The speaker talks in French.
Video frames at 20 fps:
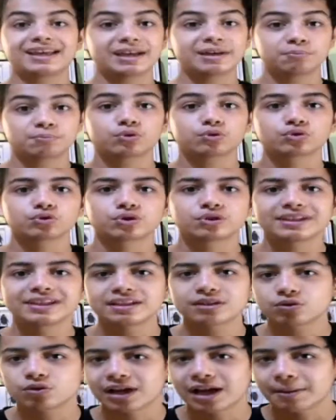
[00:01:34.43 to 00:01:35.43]
Et pour ce qui
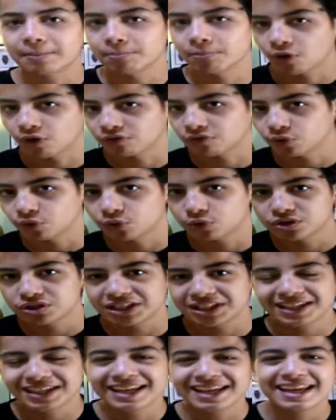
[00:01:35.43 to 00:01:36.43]
est de la
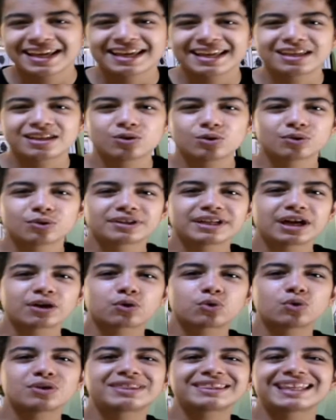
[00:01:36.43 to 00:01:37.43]
morphologie, il n'y en a
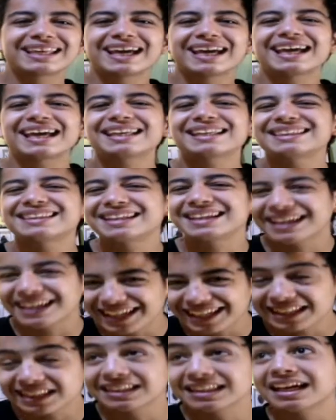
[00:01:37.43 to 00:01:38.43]
que très
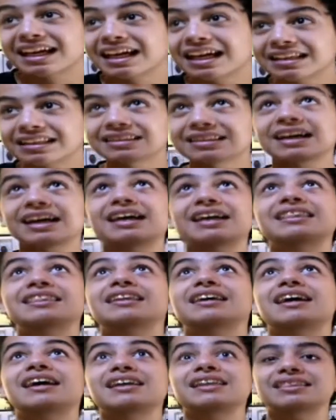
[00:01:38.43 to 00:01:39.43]
très très très
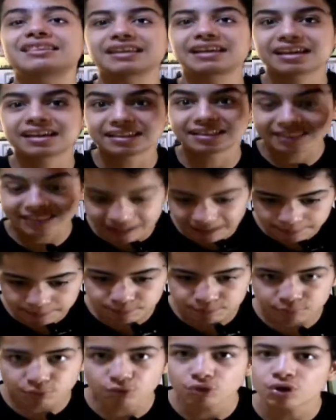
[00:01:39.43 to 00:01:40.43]
très très très
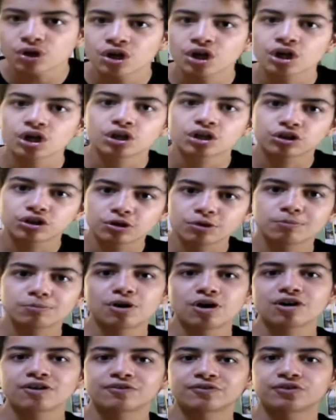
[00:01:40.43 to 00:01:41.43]
peu de
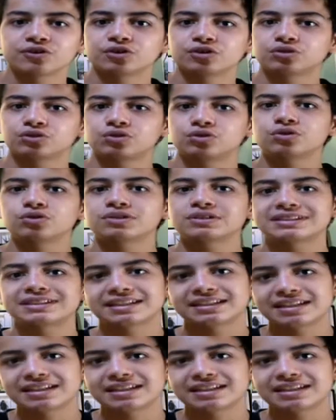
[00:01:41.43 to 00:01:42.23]
morphes de cette